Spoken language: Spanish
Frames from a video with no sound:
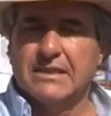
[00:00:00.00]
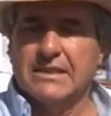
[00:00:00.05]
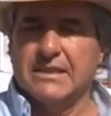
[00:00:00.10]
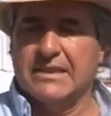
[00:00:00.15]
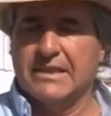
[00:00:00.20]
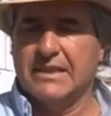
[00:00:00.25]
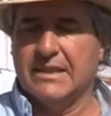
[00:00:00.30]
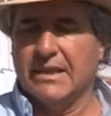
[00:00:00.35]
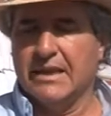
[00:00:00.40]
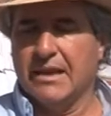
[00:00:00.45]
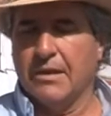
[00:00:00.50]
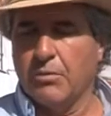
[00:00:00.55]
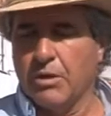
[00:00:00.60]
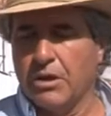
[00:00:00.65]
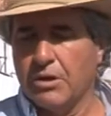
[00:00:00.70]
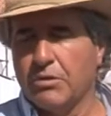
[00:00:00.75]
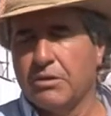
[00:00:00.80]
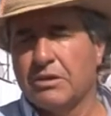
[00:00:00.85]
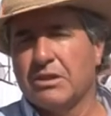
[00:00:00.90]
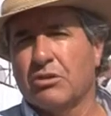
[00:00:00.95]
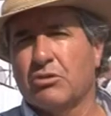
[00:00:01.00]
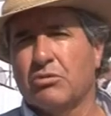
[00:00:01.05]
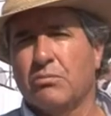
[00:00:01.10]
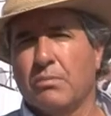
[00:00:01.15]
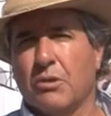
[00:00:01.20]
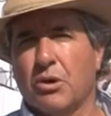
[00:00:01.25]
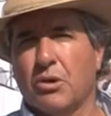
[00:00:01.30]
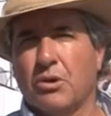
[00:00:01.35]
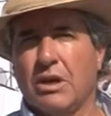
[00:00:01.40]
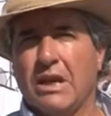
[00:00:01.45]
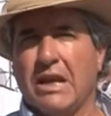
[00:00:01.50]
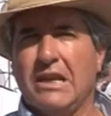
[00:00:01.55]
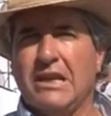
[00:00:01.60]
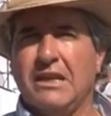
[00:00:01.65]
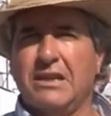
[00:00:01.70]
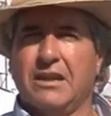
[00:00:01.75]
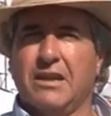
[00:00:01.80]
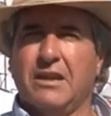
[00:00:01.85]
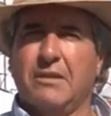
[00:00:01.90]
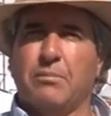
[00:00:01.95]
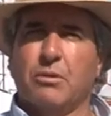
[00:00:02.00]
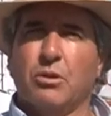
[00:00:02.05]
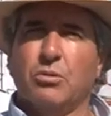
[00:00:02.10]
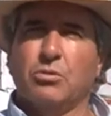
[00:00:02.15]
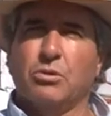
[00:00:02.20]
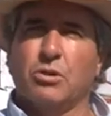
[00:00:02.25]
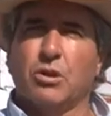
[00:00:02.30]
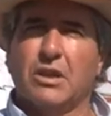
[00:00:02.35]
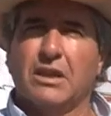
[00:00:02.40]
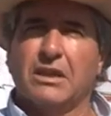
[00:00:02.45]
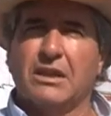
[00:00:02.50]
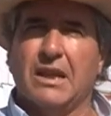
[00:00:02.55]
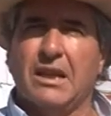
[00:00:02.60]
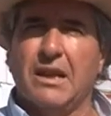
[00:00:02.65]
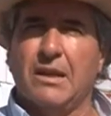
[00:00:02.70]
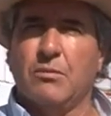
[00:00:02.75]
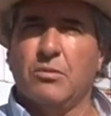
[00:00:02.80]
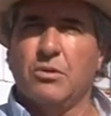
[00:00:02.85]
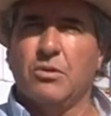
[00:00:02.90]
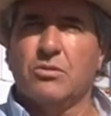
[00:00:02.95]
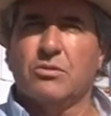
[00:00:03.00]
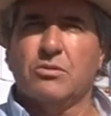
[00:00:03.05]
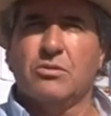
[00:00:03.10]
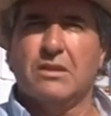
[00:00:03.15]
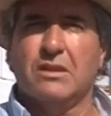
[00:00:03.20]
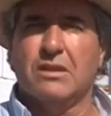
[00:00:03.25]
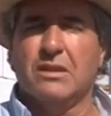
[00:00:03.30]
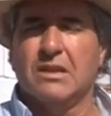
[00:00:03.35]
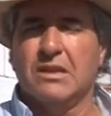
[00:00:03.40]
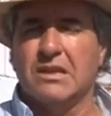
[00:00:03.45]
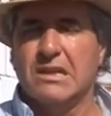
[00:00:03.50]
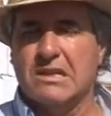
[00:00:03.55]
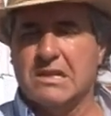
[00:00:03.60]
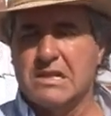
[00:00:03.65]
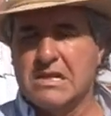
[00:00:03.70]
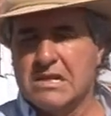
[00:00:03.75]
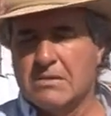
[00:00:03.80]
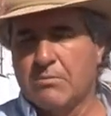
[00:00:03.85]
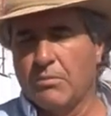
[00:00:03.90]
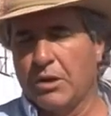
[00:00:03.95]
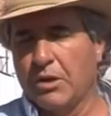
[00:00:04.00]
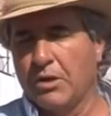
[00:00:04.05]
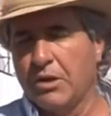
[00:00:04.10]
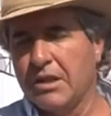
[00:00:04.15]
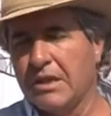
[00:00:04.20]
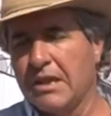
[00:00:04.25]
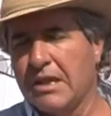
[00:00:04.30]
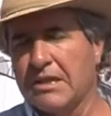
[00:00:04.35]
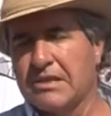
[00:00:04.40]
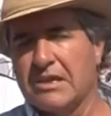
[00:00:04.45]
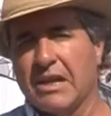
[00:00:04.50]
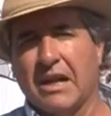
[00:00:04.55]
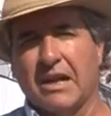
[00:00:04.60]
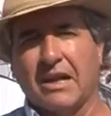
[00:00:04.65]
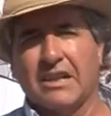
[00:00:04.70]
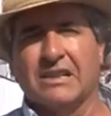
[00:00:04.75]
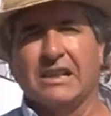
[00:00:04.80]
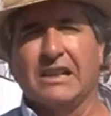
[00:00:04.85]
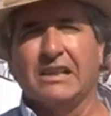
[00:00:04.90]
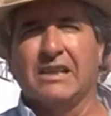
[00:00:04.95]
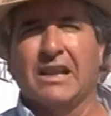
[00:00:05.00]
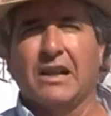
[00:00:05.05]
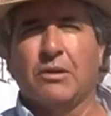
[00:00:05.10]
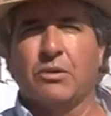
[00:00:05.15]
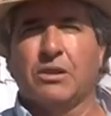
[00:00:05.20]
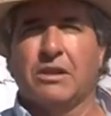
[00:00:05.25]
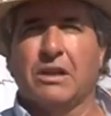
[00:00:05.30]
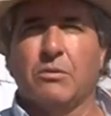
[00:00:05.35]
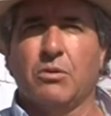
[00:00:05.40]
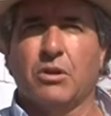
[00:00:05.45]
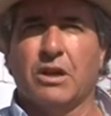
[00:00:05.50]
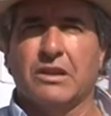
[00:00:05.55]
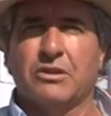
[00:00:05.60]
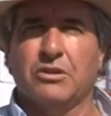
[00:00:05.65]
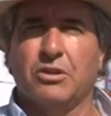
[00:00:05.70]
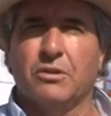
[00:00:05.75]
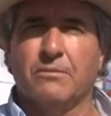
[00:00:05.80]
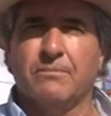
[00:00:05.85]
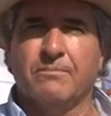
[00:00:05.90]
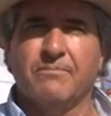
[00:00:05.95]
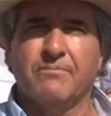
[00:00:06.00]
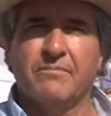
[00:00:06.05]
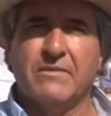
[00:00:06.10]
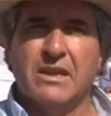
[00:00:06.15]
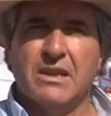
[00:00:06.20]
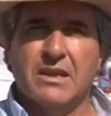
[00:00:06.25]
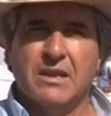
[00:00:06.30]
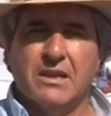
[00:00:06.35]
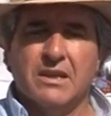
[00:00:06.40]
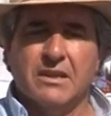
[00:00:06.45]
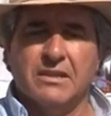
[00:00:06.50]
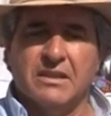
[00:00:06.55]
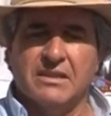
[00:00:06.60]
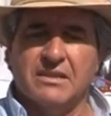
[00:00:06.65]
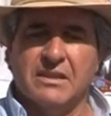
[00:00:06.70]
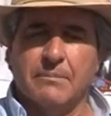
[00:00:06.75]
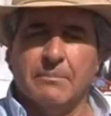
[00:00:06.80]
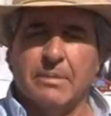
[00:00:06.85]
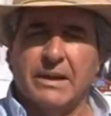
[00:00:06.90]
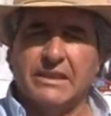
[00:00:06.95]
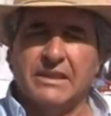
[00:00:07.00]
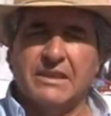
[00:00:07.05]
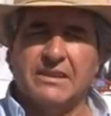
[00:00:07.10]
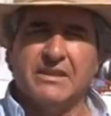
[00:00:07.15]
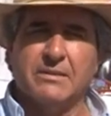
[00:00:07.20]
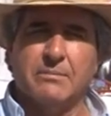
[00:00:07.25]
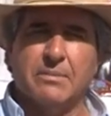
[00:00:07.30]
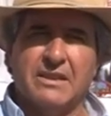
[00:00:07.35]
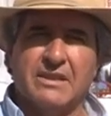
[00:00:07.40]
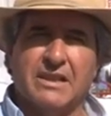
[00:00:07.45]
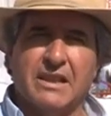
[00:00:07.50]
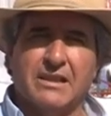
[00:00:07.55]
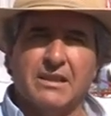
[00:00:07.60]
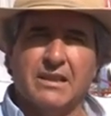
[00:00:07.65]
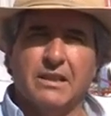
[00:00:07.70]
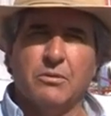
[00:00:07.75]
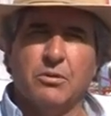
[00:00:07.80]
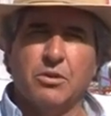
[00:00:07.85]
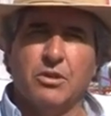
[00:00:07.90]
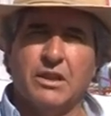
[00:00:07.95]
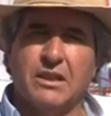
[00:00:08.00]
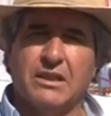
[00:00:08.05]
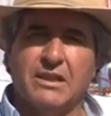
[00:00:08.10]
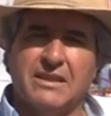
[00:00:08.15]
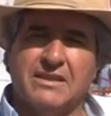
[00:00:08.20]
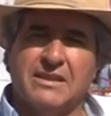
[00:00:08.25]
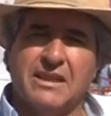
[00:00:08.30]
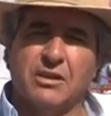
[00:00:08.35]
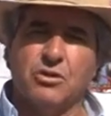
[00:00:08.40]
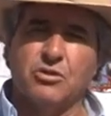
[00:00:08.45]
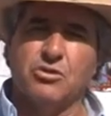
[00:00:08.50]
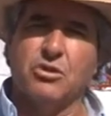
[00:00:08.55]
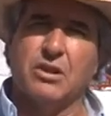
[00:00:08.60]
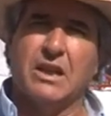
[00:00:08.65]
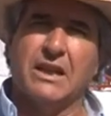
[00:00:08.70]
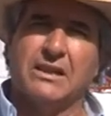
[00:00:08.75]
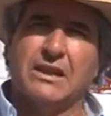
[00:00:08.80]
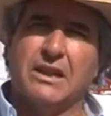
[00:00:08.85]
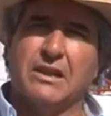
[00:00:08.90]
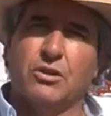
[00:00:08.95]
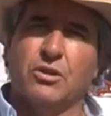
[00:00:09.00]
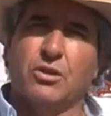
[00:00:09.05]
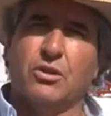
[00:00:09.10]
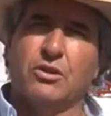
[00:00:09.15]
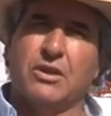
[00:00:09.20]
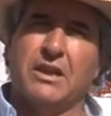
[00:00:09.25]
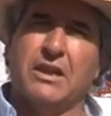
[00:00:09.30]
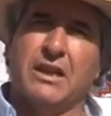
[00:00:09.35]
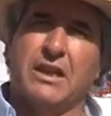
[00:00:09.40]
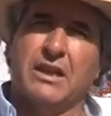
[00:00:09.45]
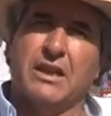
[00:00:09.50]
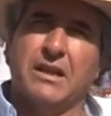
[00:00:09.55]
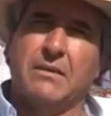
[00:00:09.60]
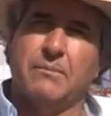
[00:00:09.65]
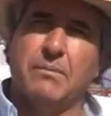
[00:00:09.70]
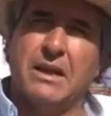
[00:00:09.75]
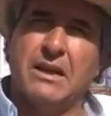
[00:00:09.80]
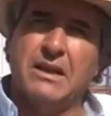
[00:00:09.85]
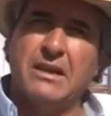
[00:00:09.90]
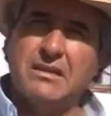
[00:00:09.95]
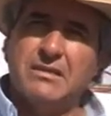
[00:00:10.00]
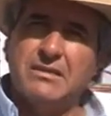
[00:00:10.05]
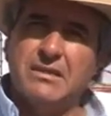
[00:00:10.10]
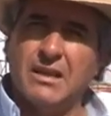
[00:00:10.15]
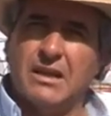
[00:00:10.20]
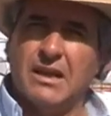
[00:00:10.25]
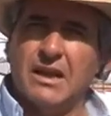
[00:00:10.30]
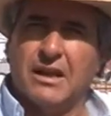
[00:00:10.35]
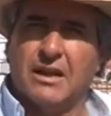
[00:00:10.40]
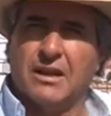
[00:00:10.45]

Así que bueno, esa es un poco la línea de productos que tenemos y bueno, desde ya resaltar nuestra vocación de ser partícipes activos del desarrollo de la tecnología en el país y en la